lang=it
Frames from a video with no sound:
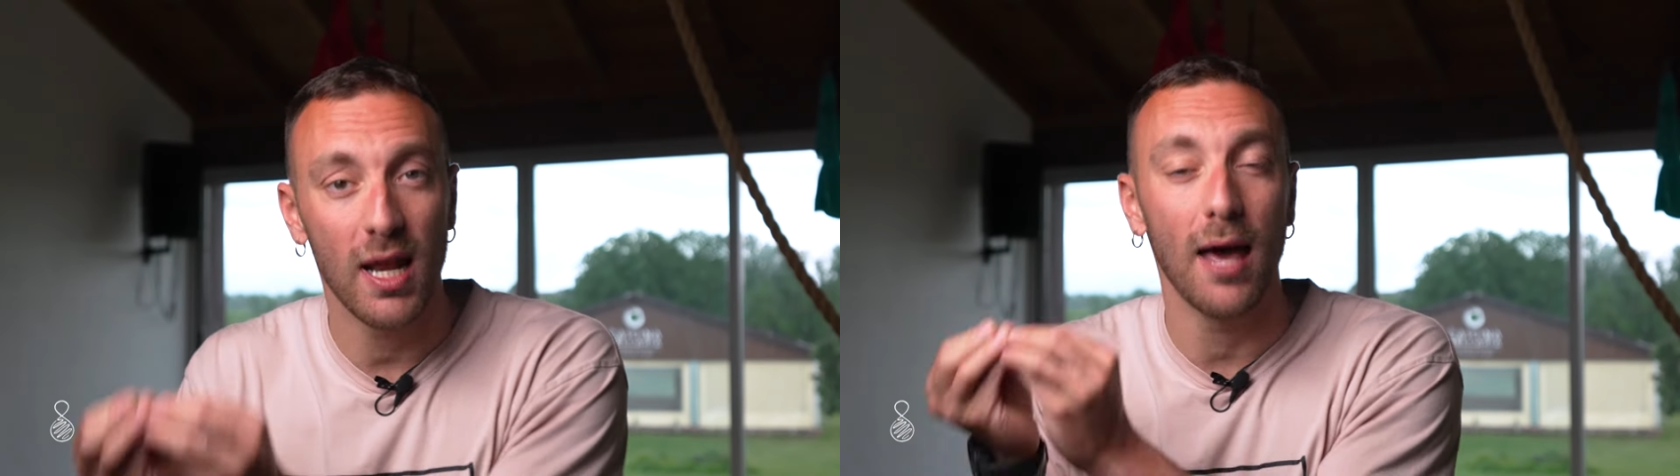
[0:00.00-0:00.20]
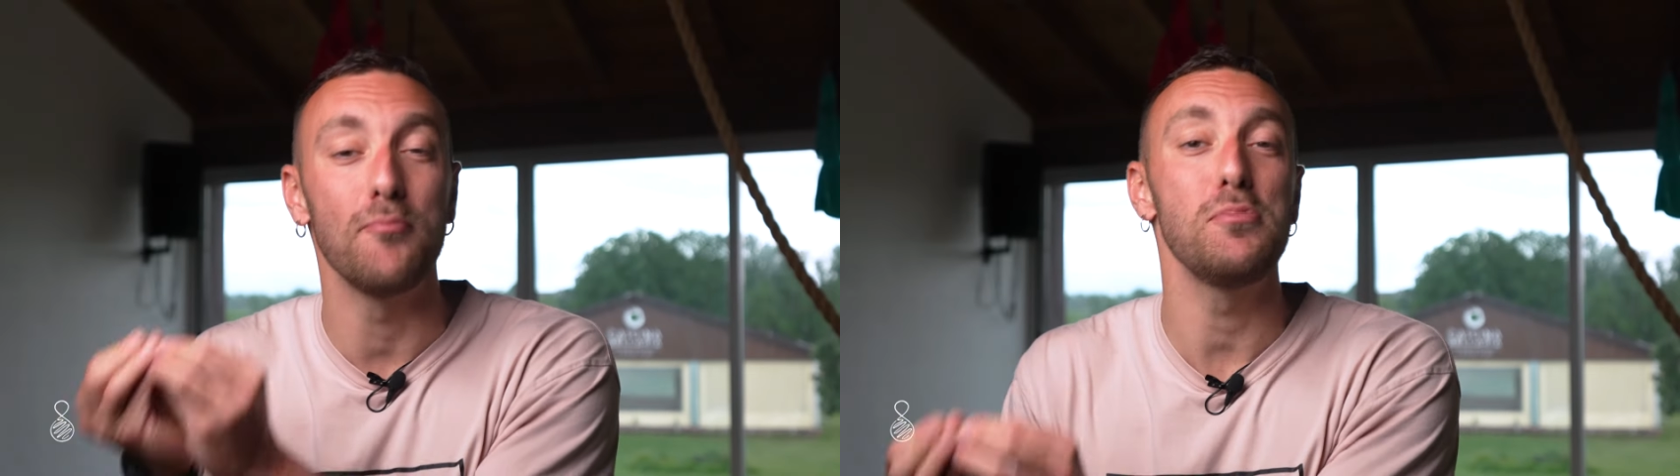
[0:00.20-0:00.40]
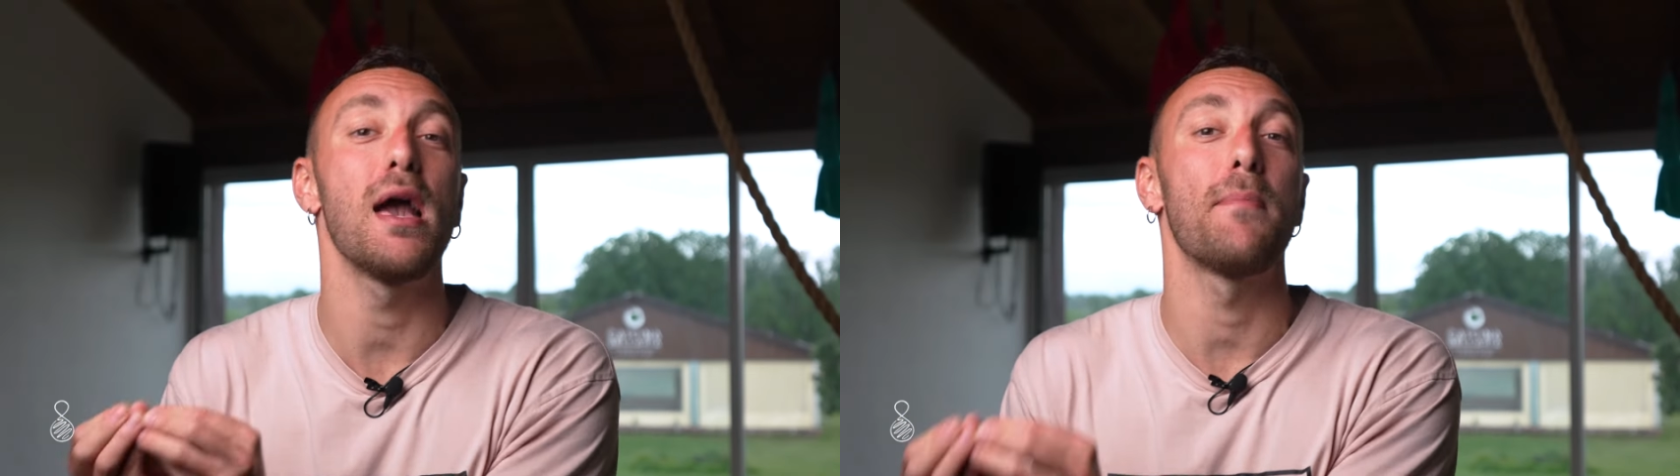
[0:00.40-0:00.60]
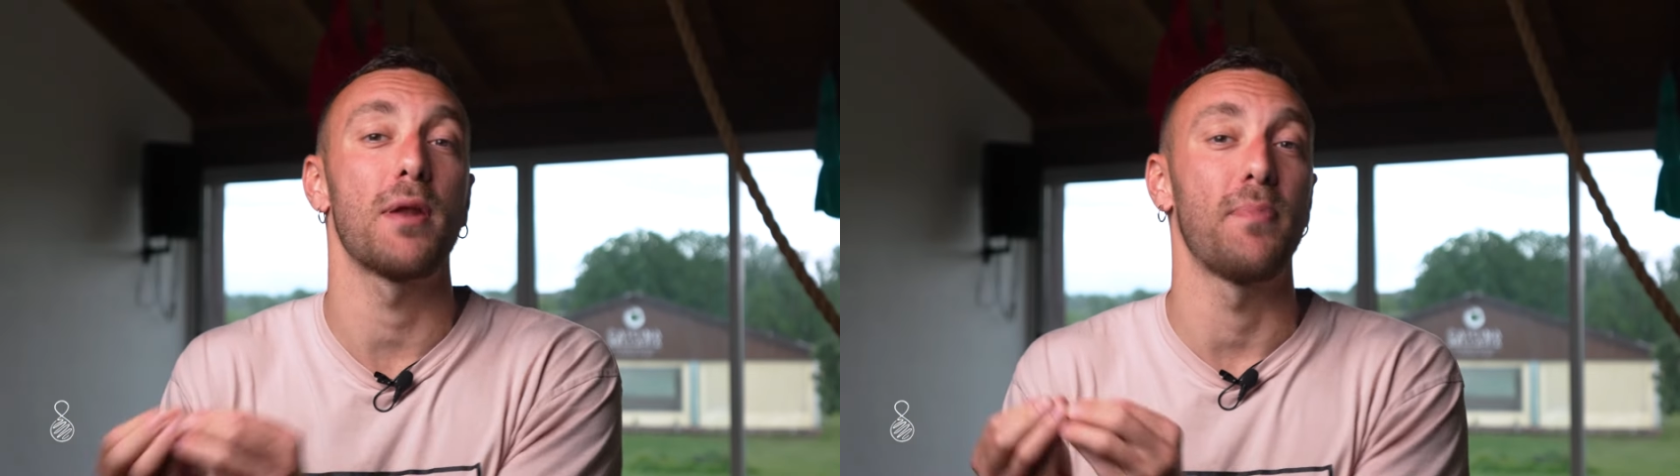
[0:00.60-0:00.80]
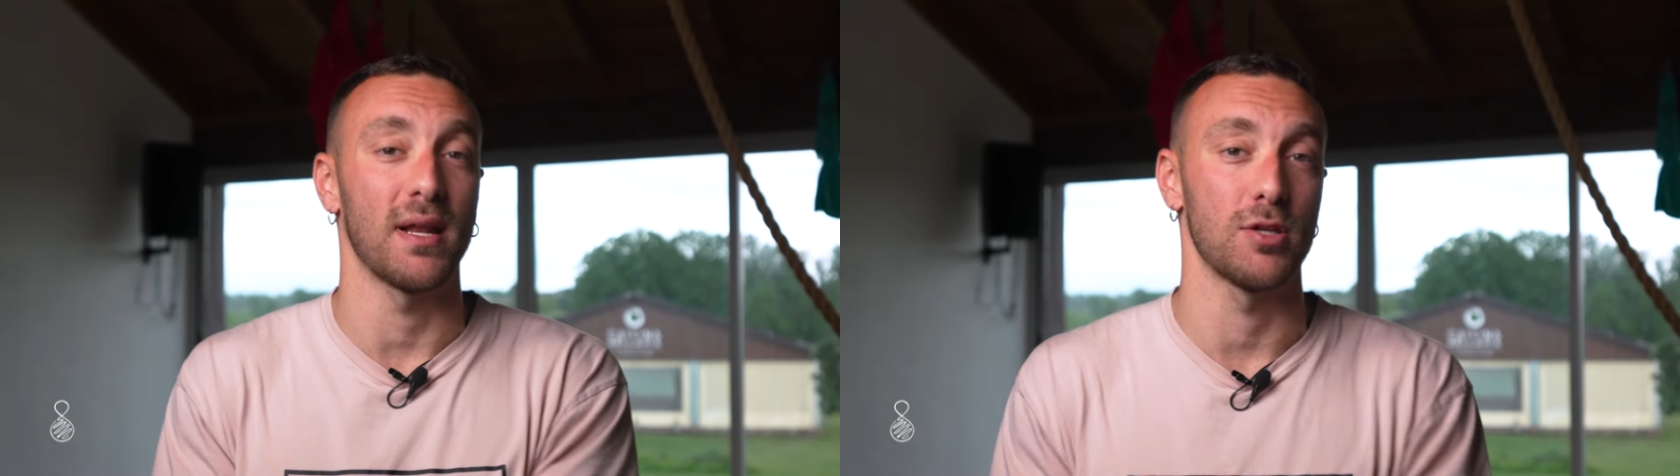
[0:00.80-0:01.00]
la mia
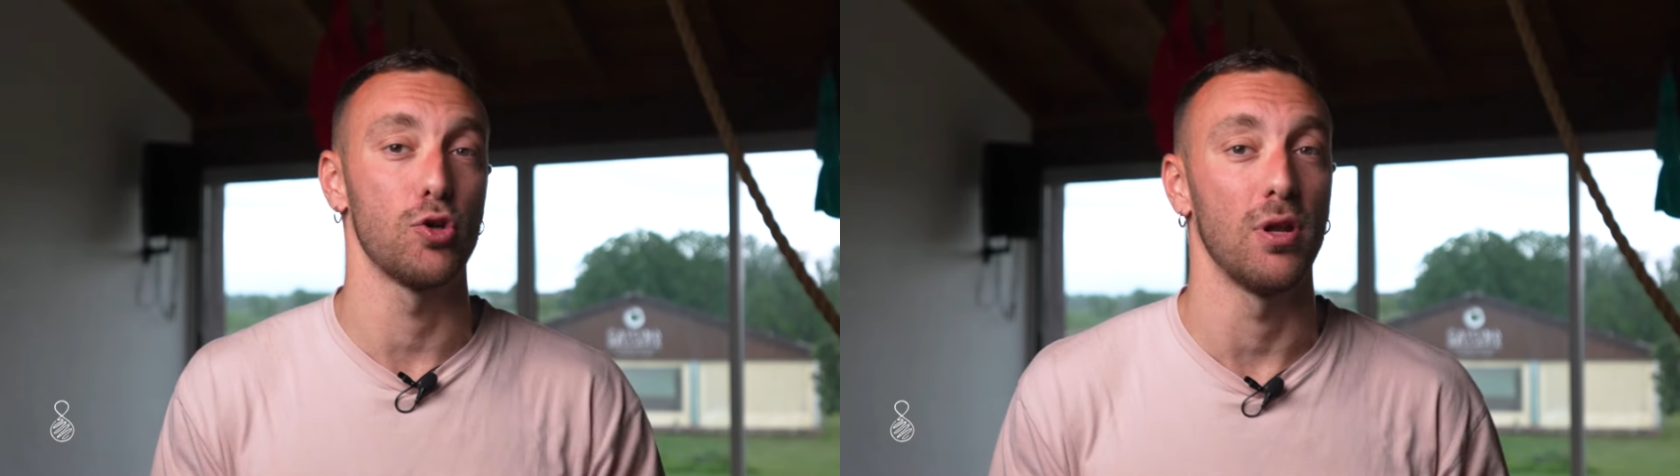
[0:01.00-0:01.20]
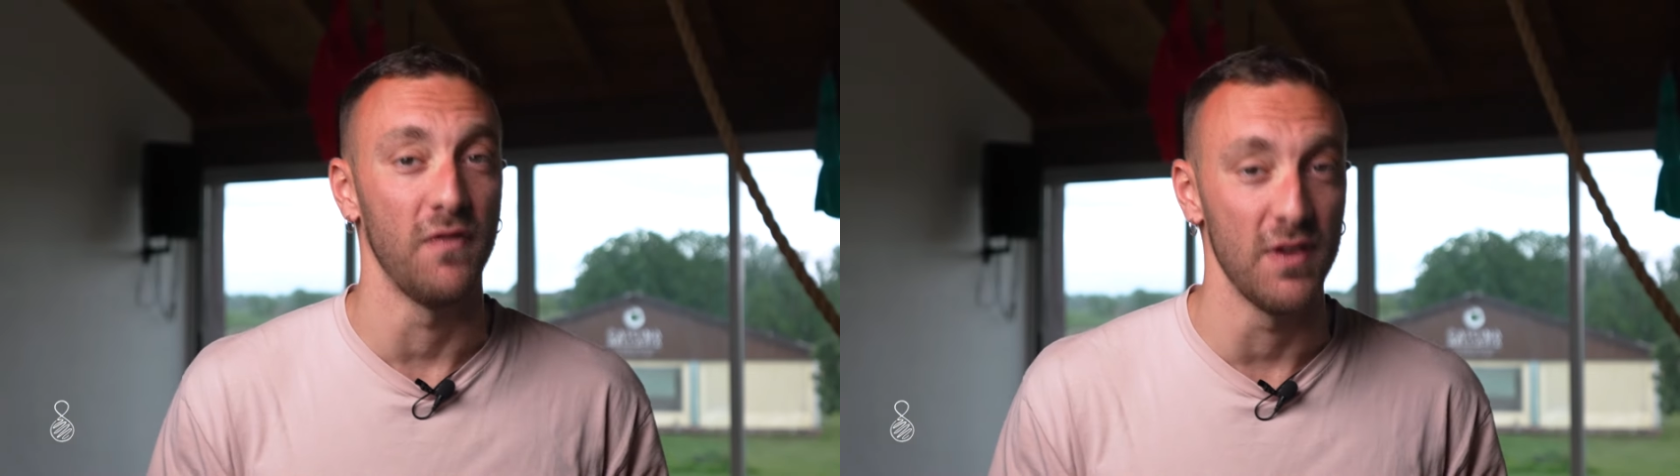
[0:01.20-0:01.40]
preparazione